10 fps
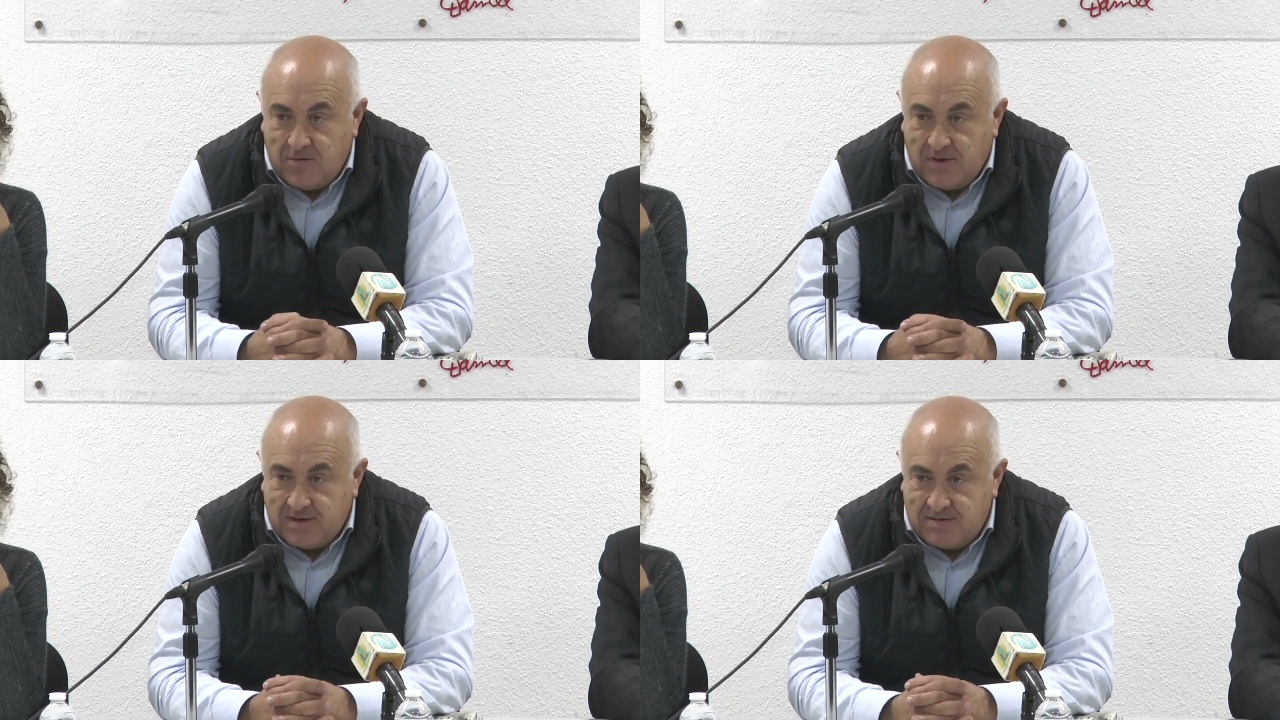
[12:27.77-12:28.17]

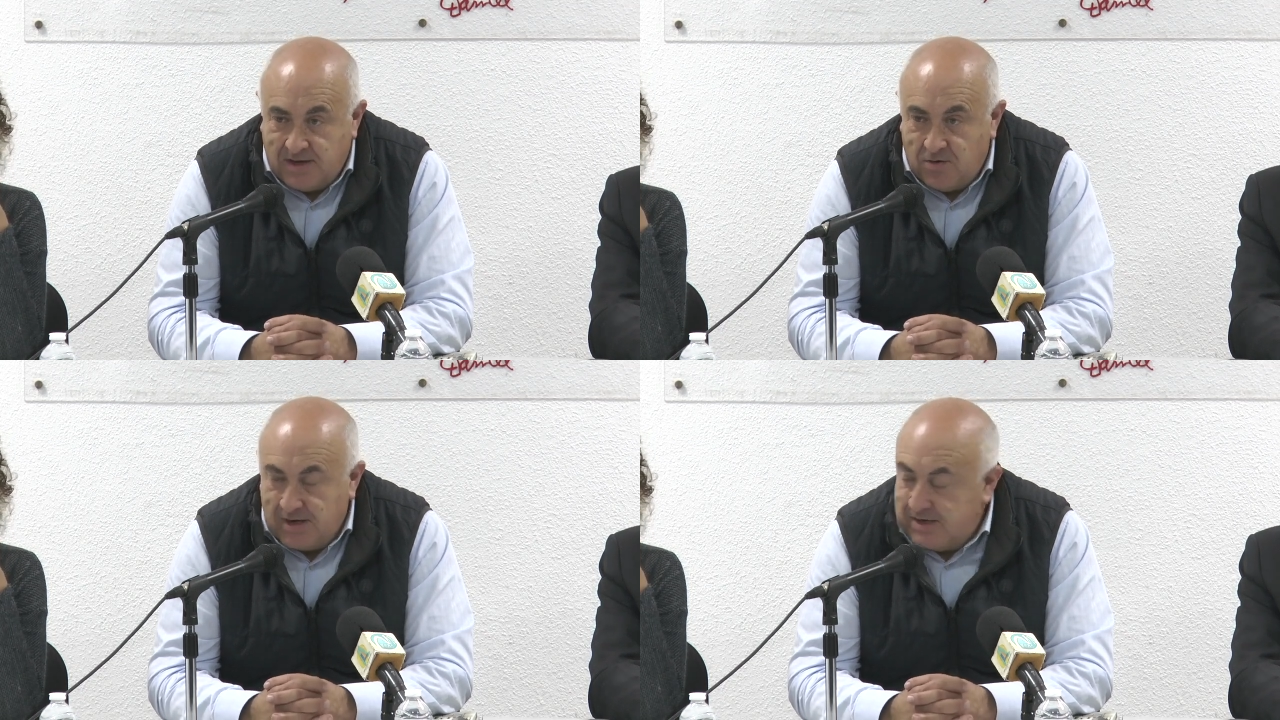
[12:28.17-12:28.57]
hubiera
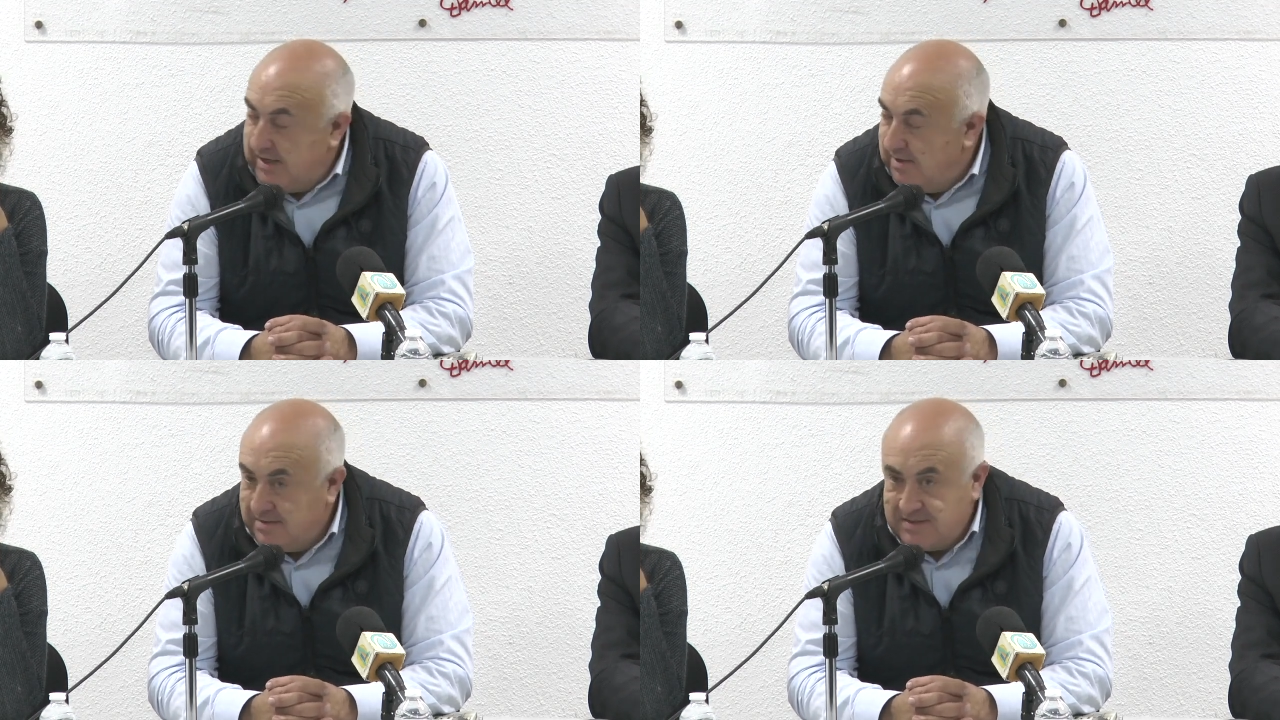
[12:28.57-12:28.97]
estado aquí,
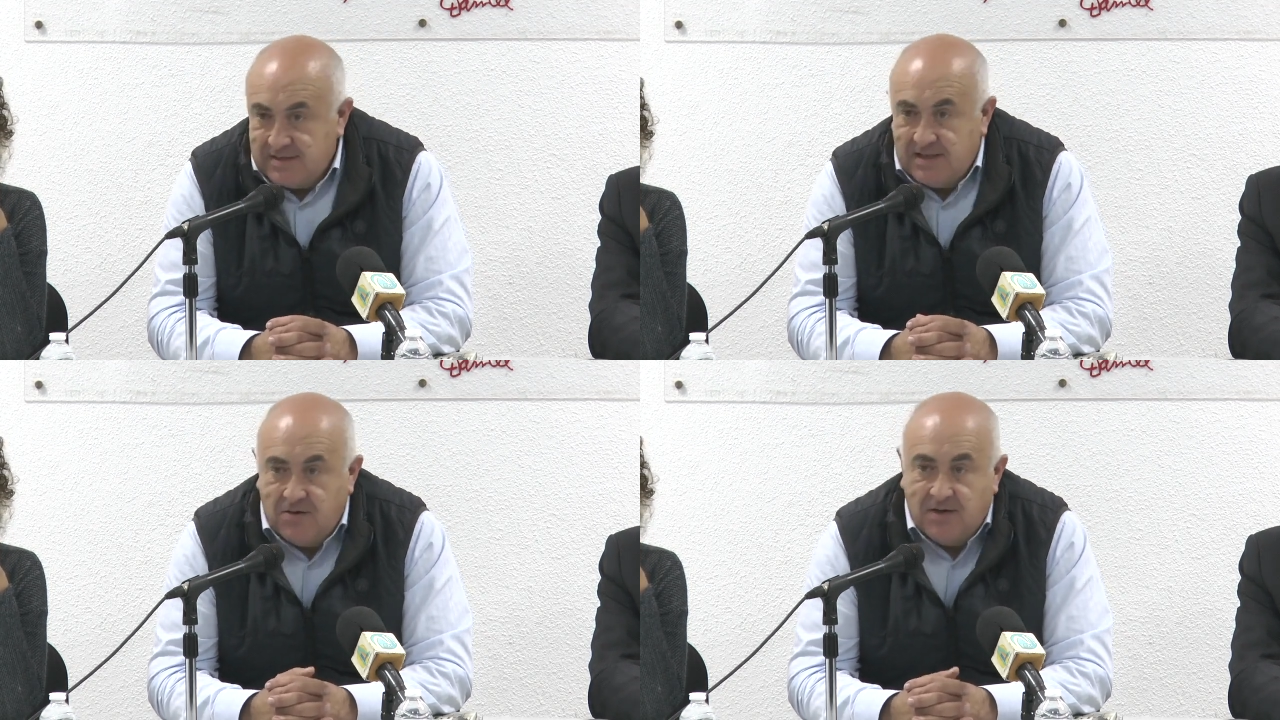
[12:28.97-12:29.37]

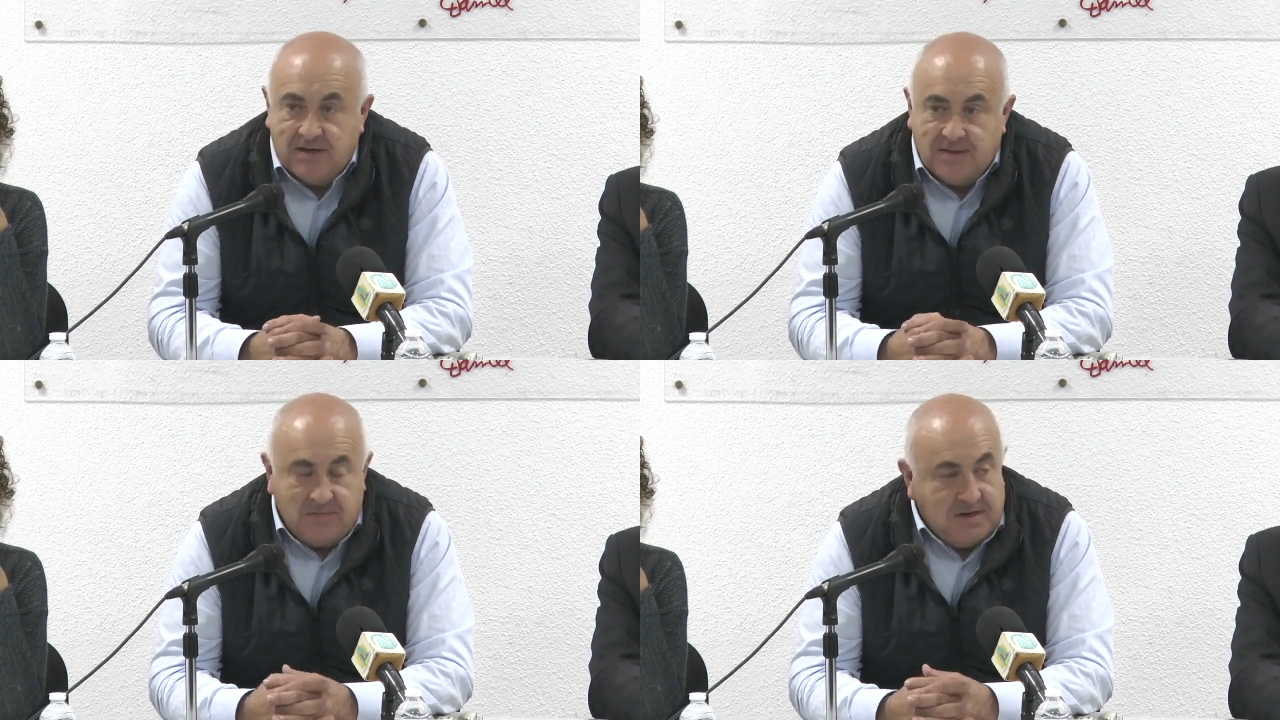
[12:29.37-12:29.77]
sentado
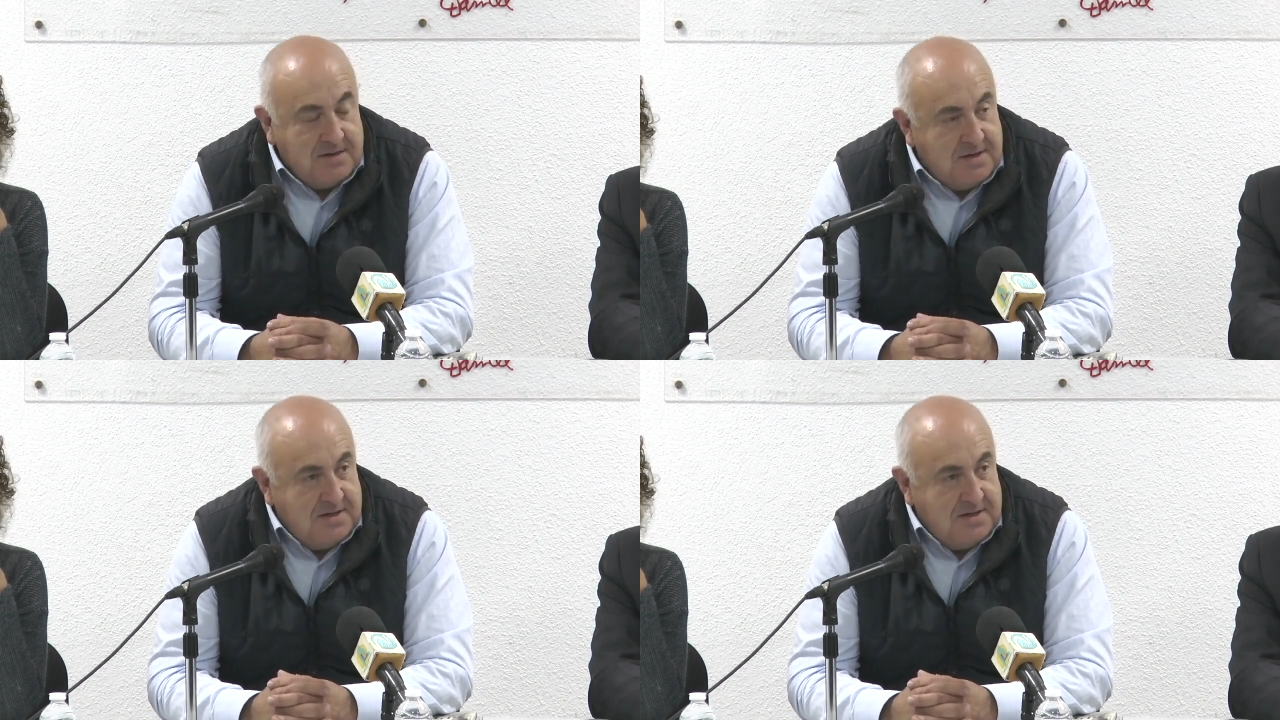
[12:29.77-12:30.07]
aquí también,